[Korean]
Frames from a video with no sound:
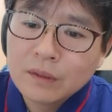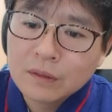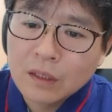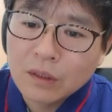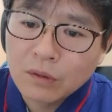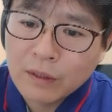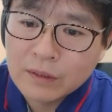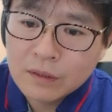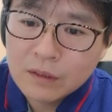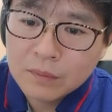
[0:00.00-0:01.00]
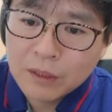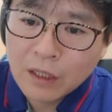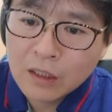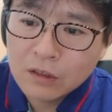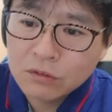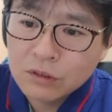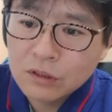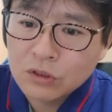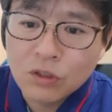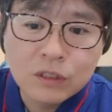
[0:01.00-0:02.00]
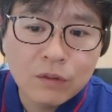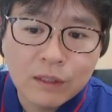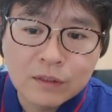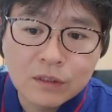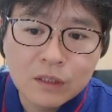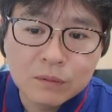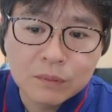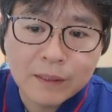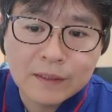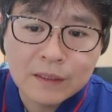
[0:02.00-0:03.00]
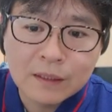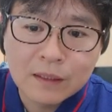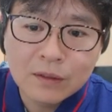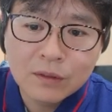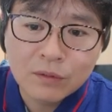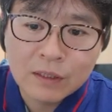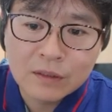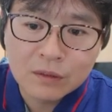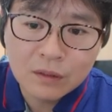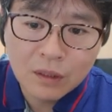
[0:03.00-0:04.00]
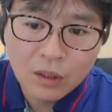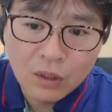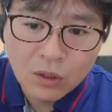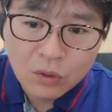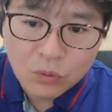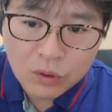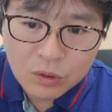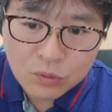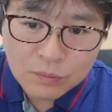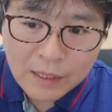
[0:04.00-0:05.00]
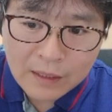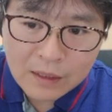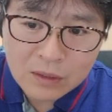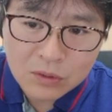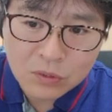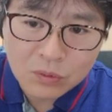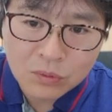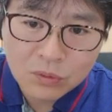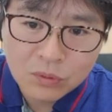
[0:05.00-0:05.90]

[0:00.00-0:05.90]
자, 관절염이 아까도 우리는 정상 관절염을 봤잖아요. 관절은 여기가 좀 달아있죠.